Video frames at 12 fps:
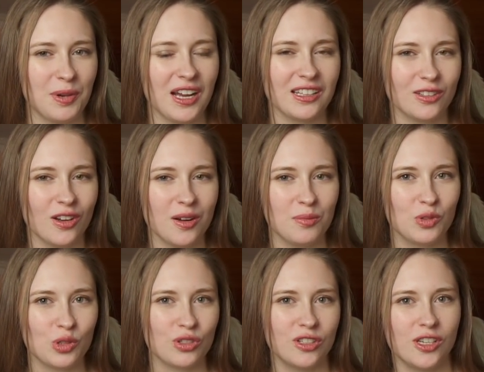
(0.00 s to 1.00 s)
по которым
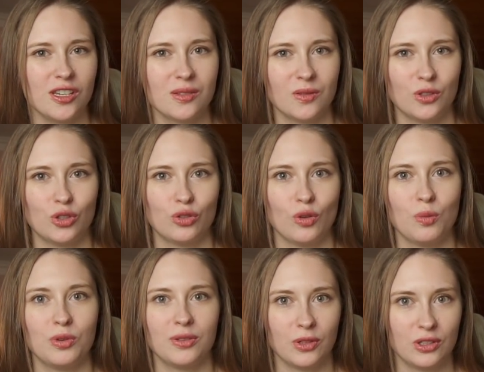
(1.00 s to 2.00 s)
нужно действовать,
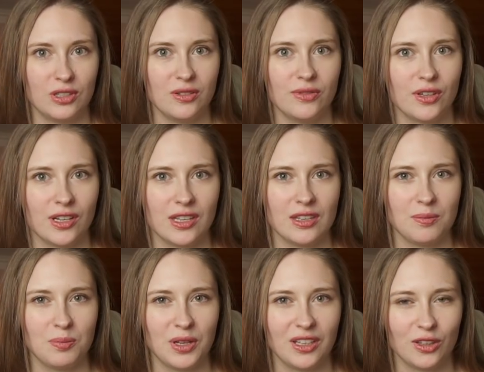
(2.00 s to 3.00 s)
чтобы эффективно
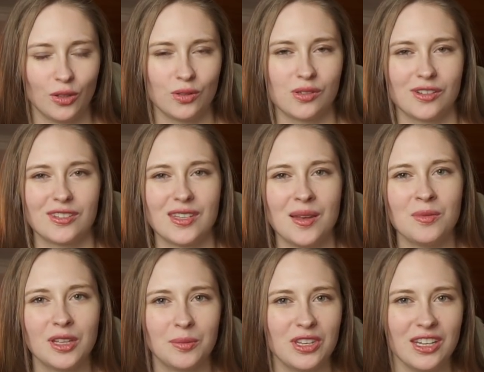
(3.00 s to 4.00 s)
подготовиться к
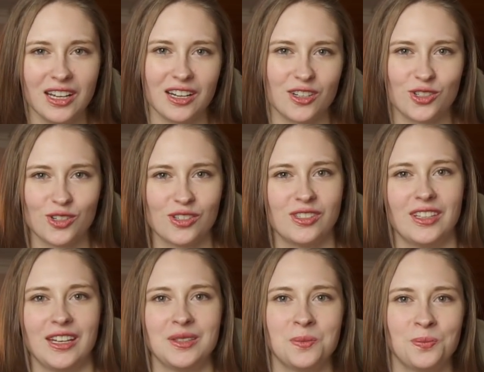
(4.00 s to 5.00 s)
экзаменам и хорошо их сдать.